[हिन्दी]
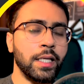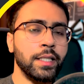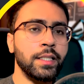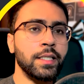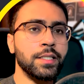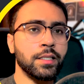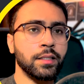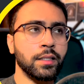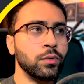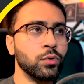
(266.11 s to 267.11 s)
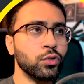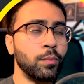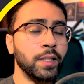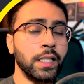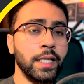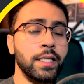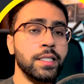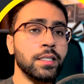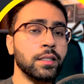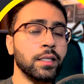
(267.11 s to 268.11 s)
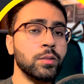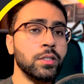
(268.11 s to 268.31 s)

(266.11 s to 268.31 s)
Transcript: ही नहीं चलता उसको पता ही नहीं चलता कि मुझे